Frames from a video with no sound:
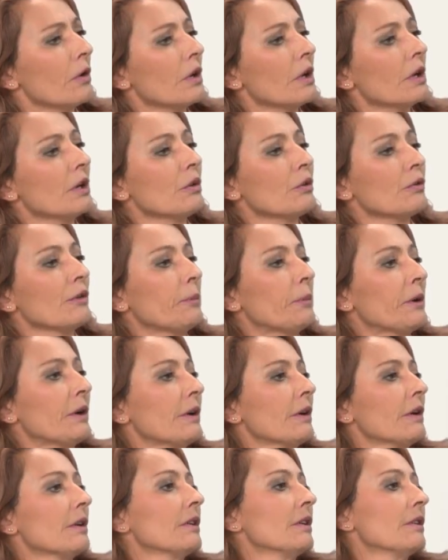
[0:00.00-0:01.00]
Hein, parce que ça, ça
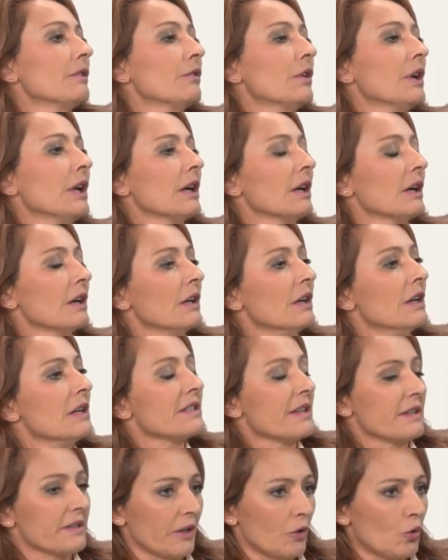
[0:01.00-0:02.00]
sera
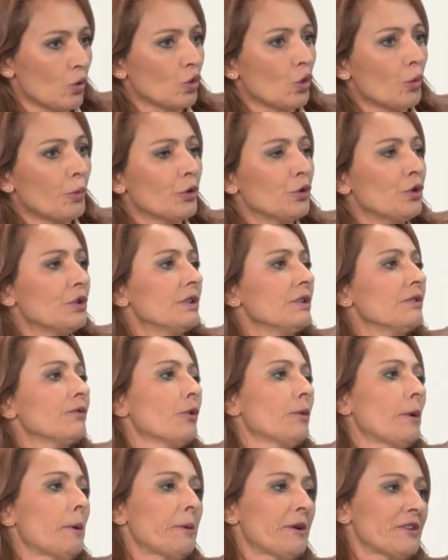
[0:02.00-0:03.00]
contre-productif. ça serait contre-productif.
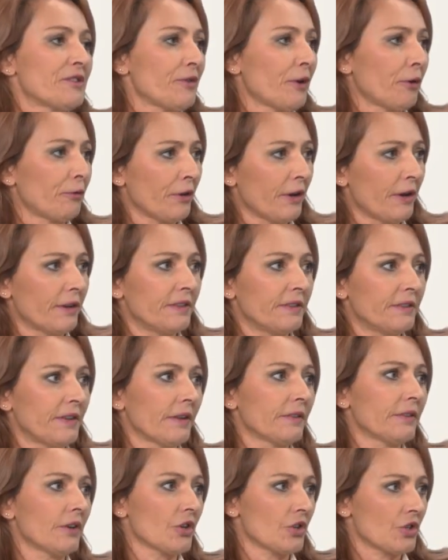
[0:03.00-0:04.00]
on hmm. On va pas se faire faire un
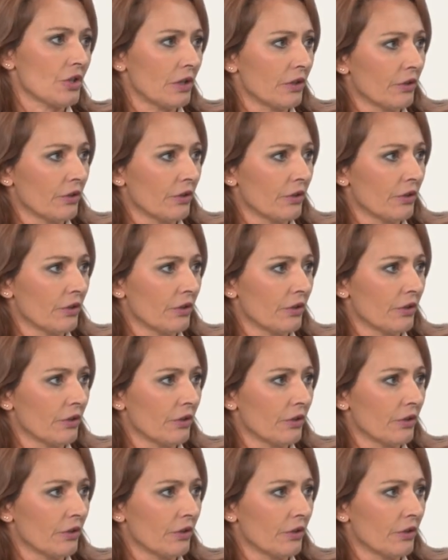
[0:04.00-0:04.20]
détartrage chez le